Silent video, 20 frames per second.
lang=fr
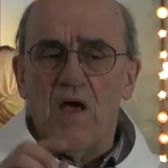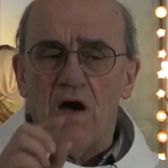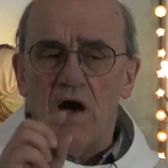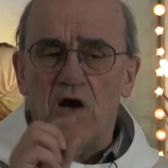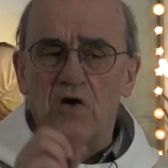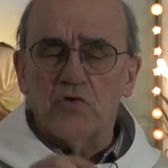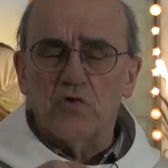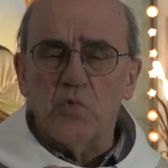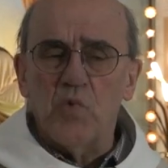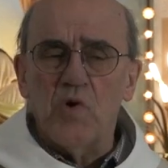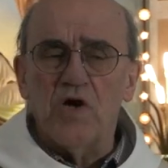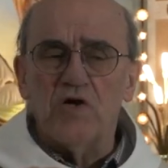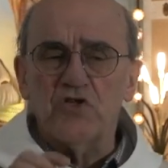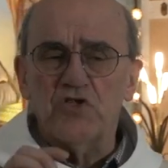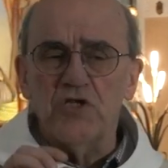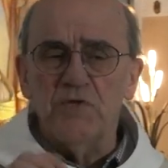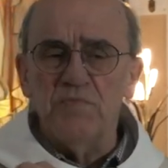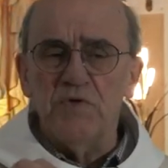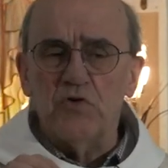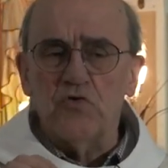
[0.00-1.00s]
En toi,
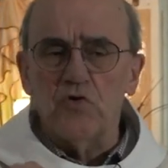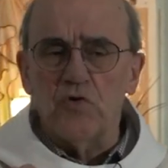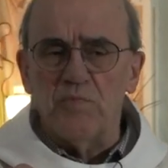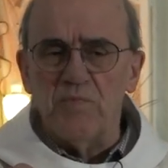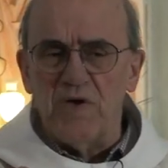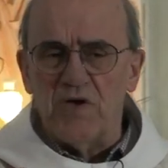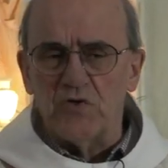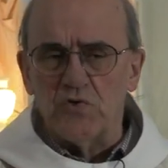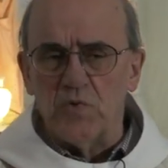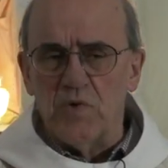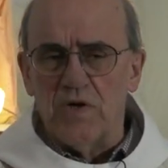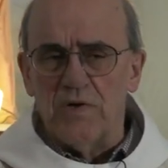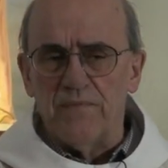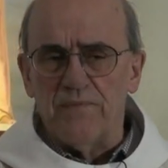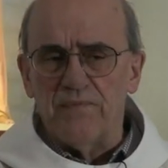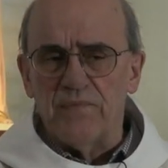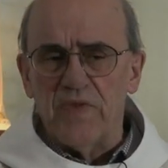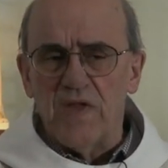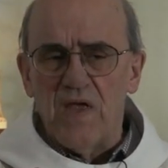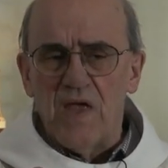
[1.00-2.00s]
j'ai mis toute ma joie.
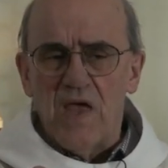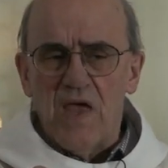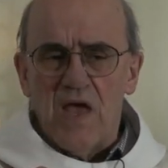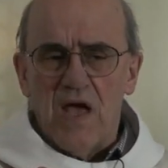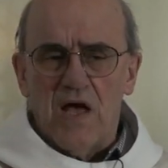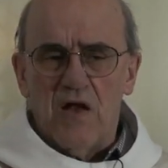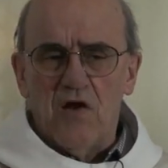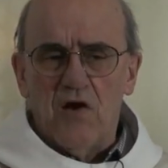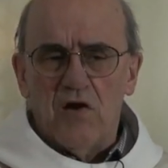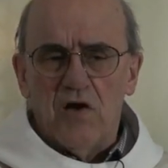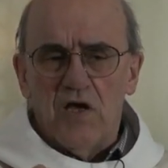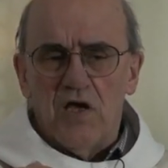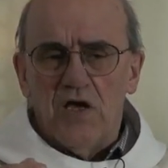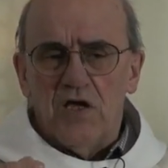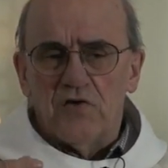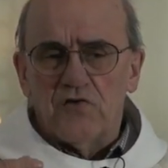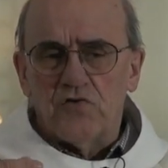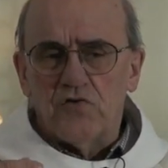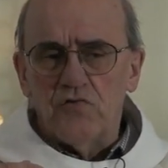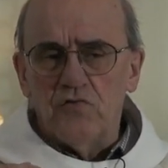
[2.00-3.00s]
Alors,
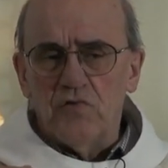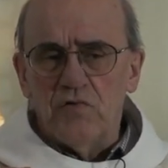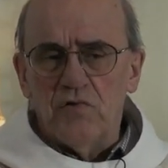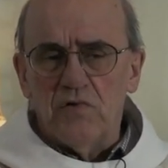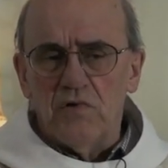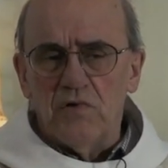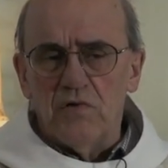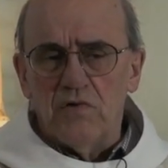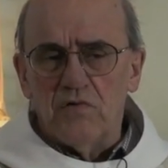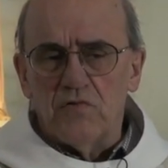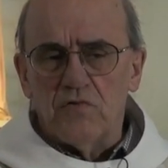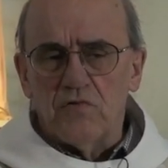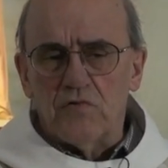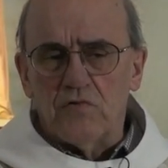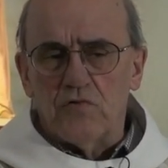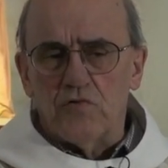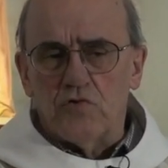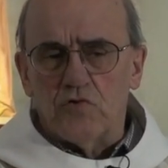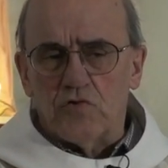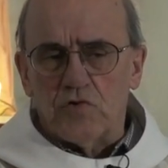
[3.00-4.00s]
tu,
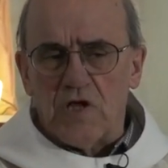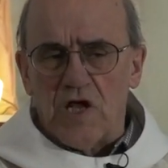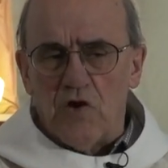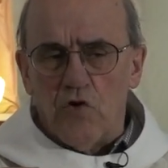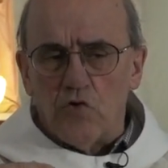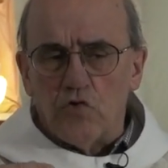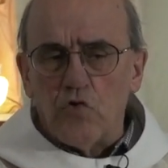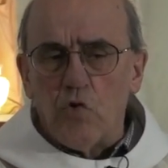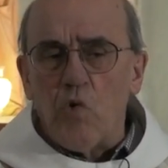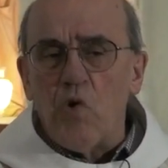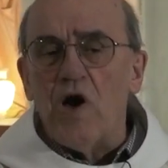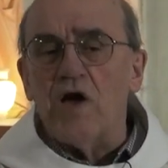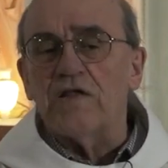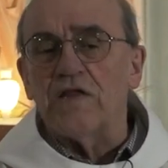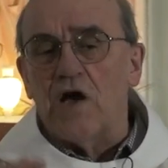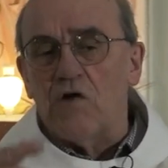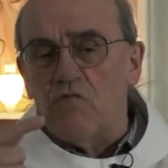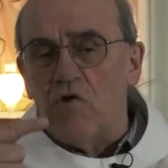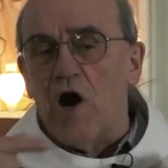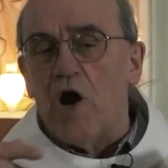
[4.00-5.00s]
as le droit
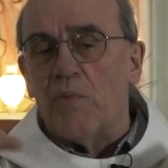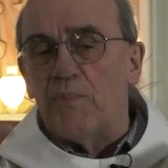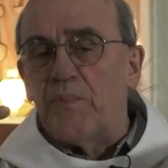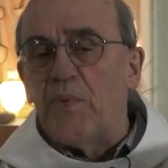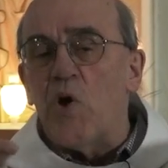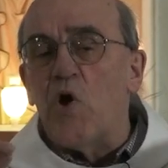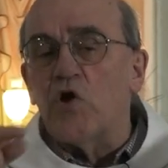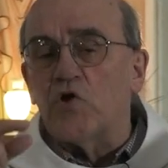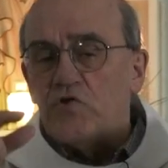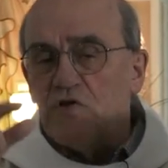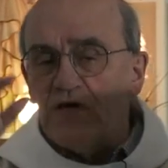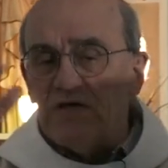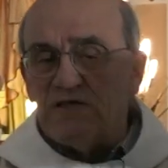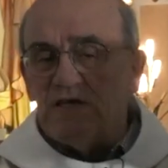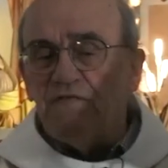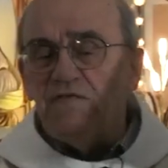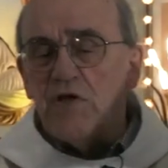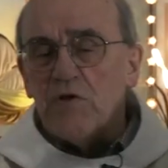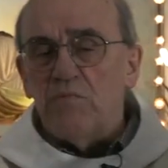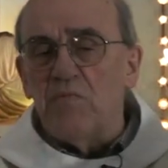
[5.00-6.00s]
d'avoir peur des
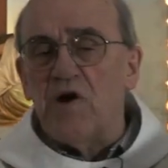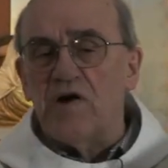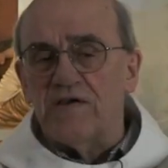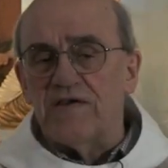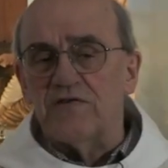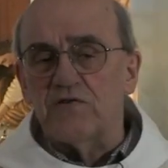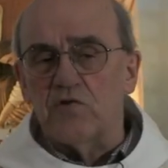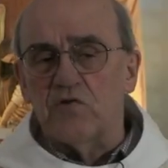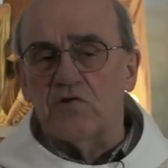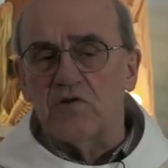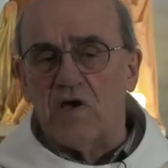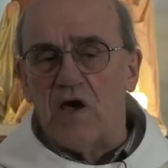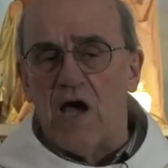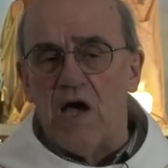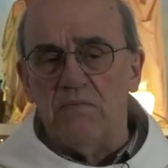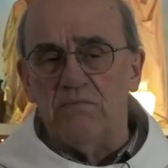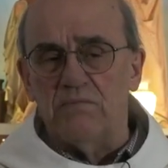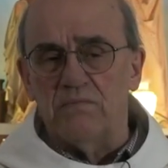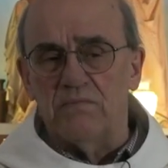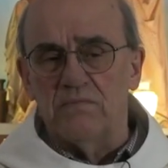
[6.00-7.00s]
événements qui se
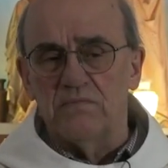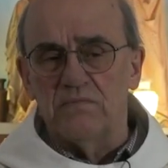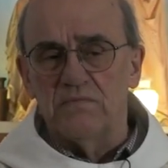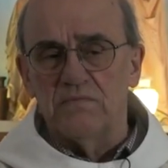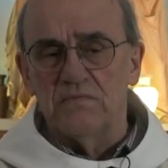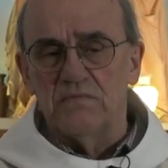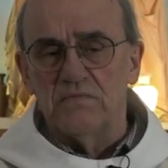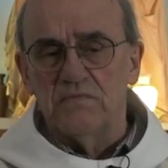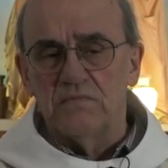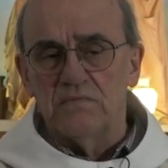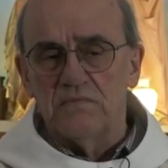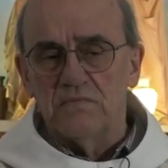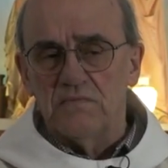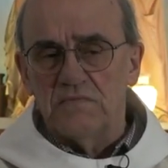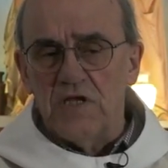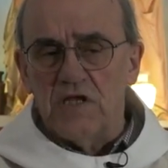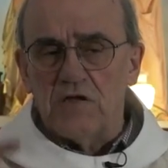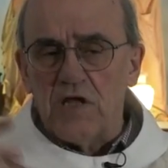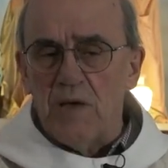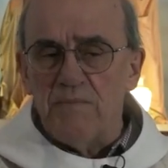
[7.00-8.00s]
trament,
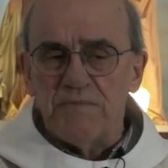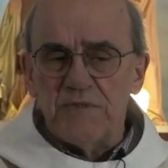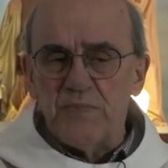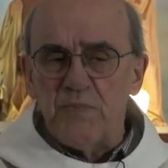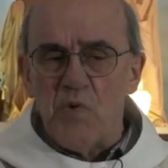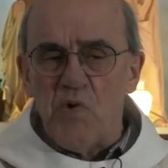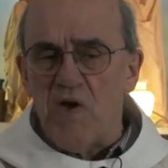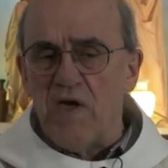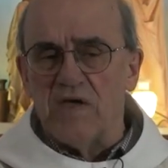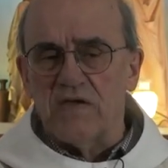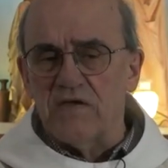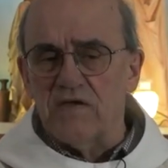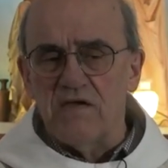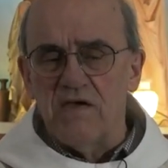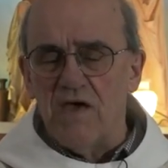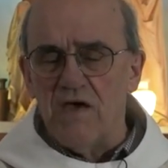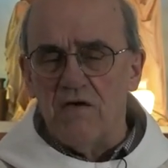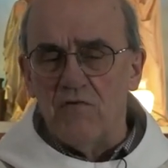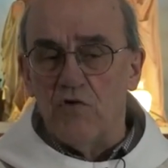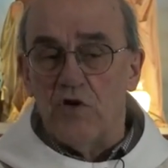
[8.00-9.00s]
d'être un petit peu
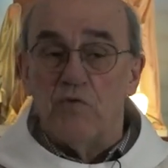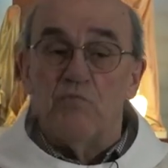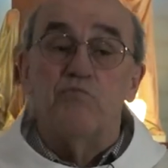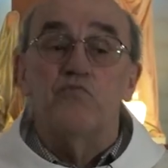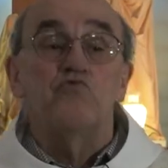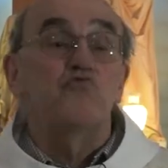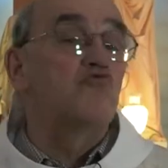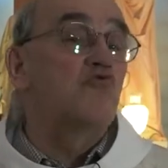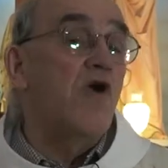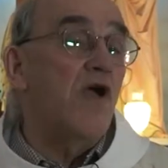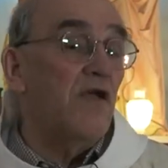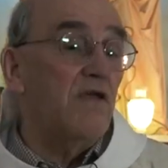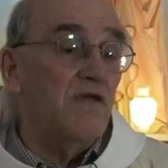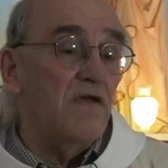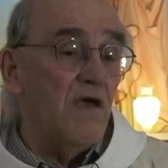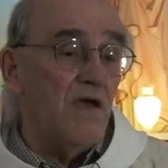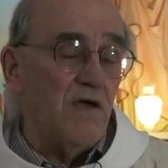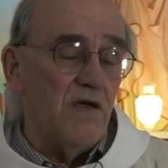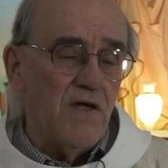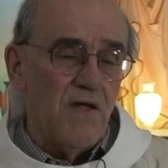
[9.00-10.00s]
inquiet et beaucoup
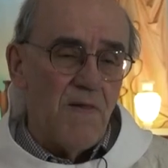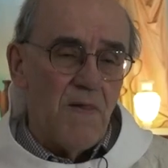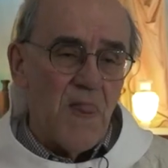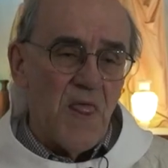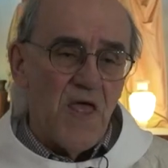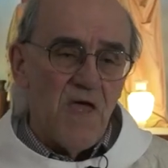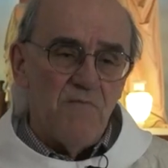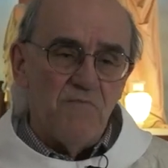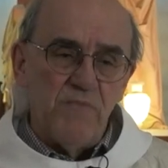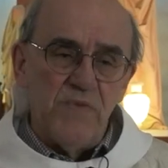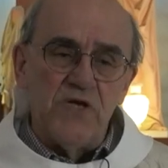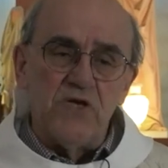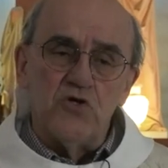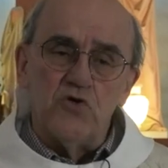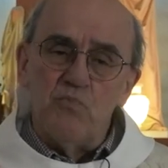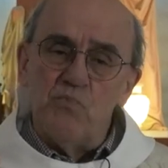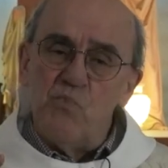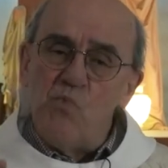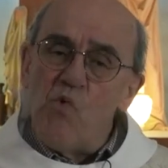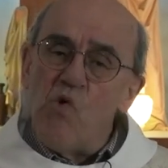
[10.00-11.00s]
inquiet, mais
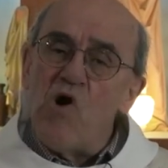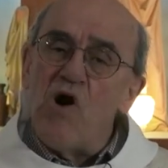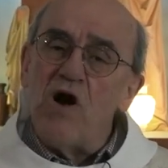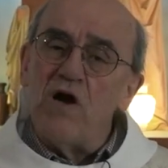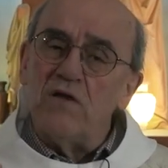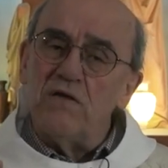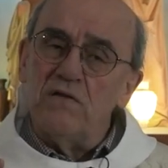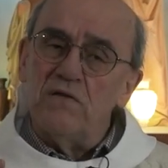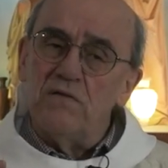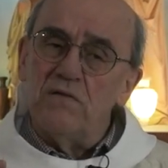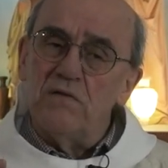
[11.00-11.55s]
moi,